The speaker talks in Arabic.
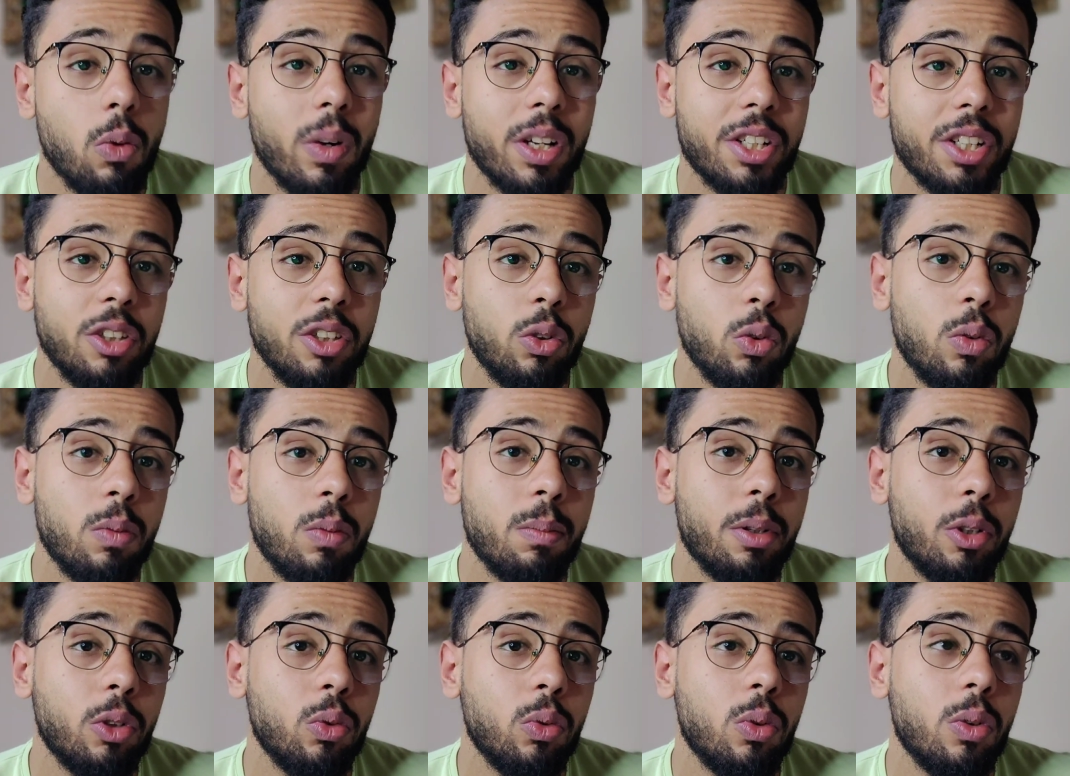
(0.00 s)
وعشان
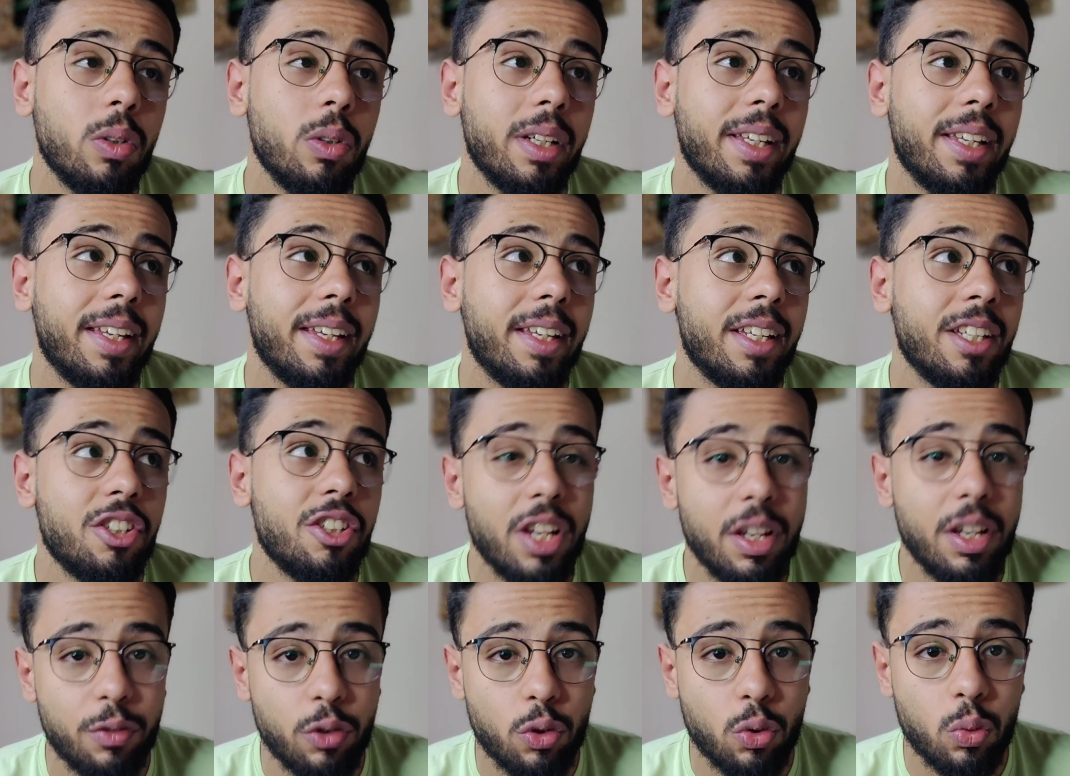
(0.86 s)
تكون برضو آه،
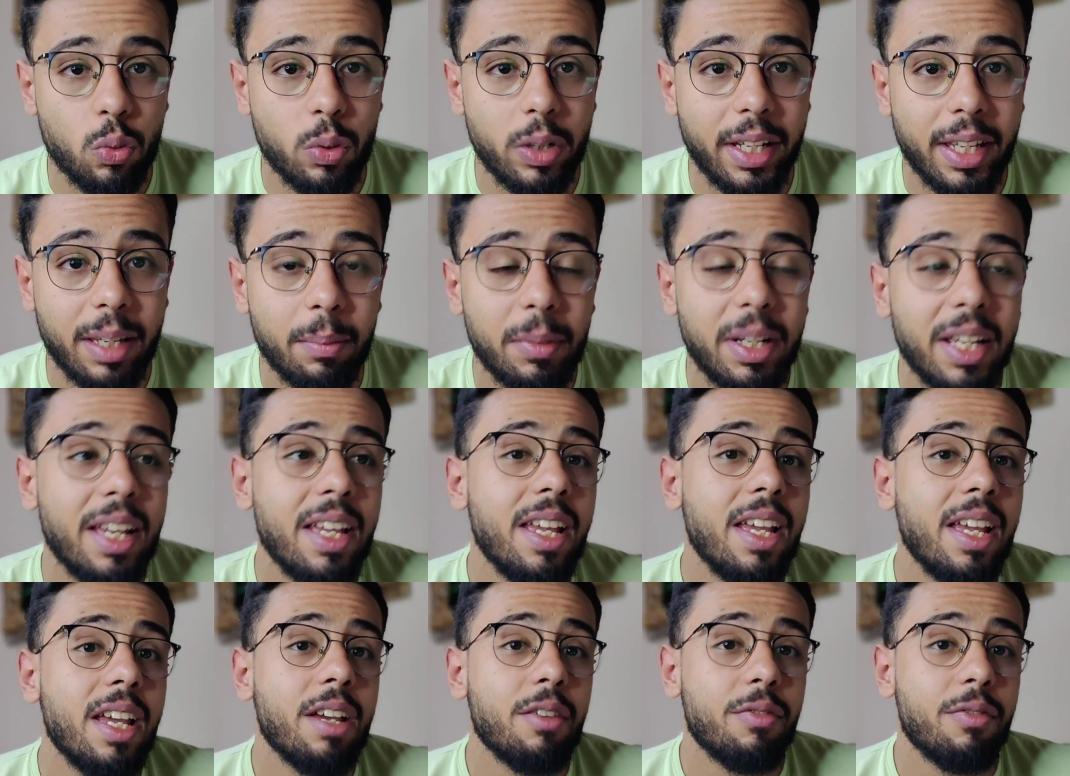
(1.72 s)
شايف الصوره كامله